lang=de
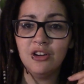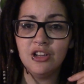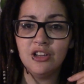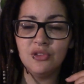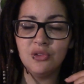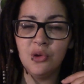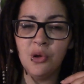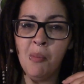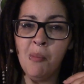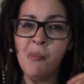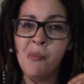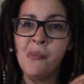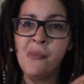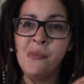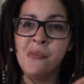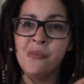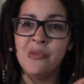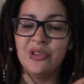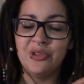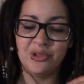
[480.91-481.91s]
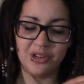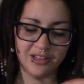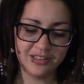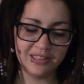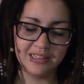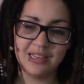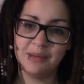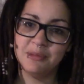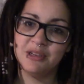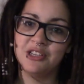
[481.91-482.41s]
oder so sodass
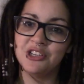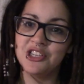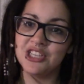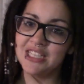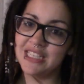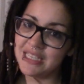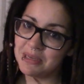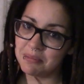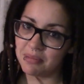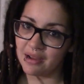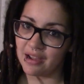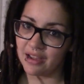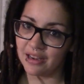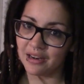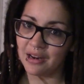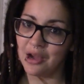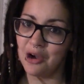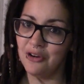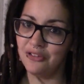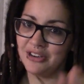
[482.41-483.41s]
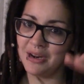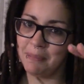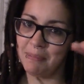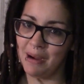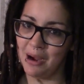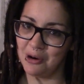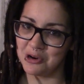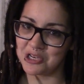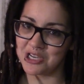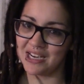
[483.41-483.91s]
ich da mit den Schienbeinen auf der
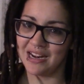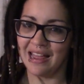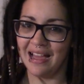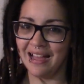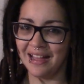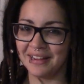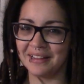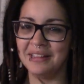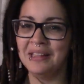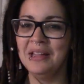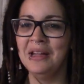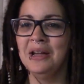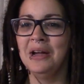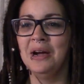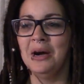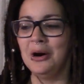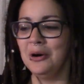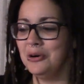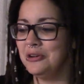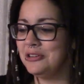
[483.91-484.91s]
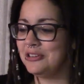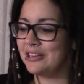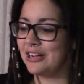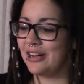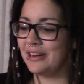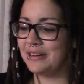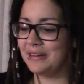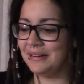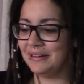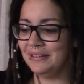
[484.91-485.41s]
Pausche lag und
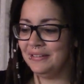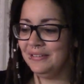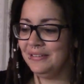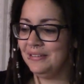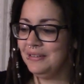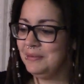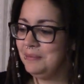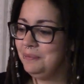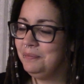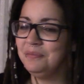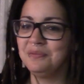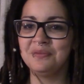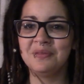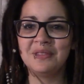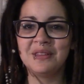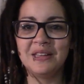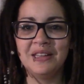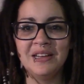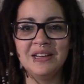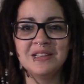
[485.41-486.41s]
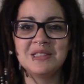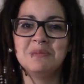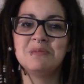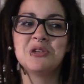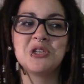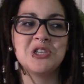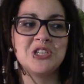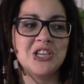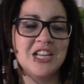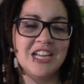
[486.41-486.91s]
dann äh, ging es im
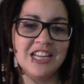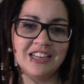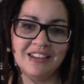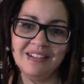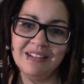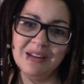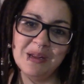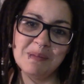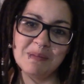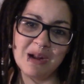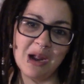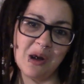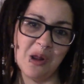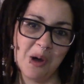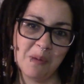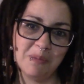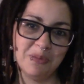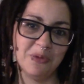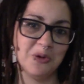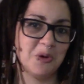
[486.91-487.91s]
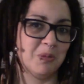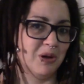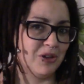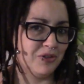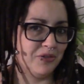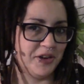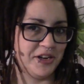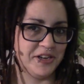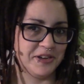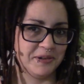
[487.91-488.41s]
Stehen im Galopp
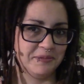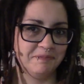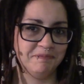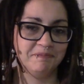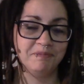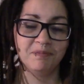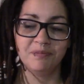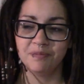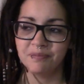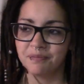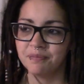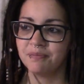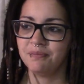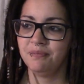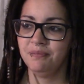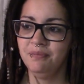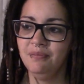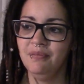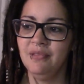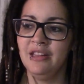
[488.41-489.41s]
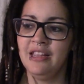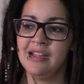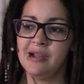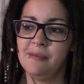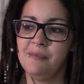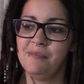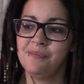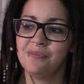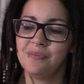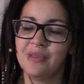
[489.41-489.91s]
übers Feld.
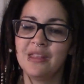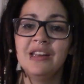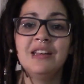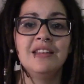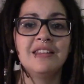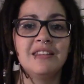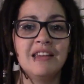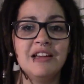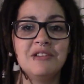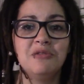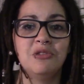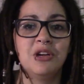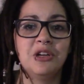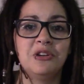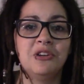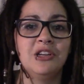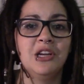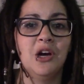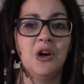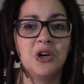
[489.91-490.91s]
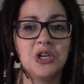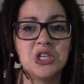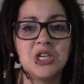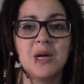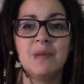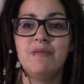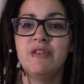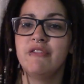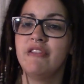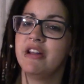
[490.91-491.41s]
Ja, Zeit wurde natürlich auch
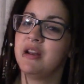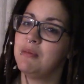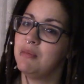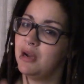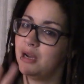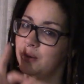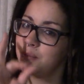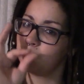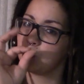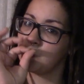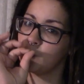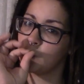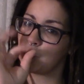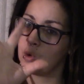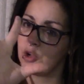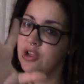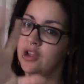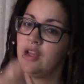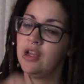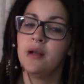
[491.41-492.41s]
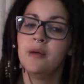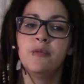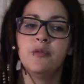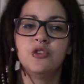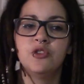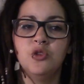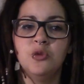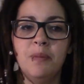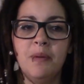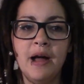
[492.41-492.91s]
gestoppt, wir waren immer
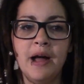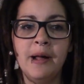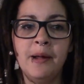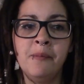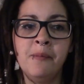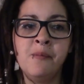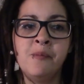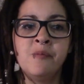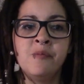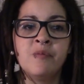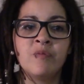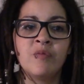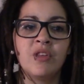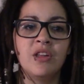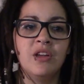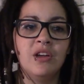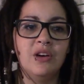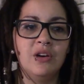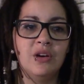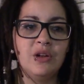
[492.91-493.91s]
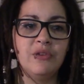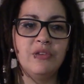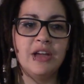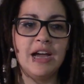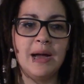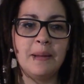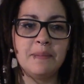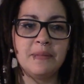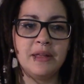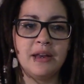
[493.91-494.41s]
super und
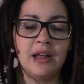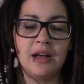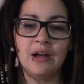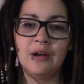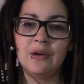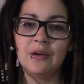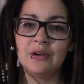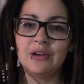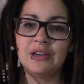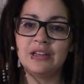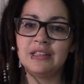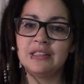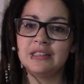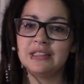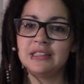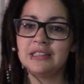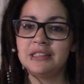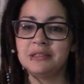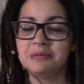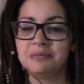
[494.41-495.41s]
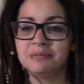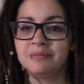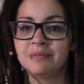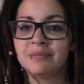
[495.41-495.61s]
wir haben dann auch... Äh,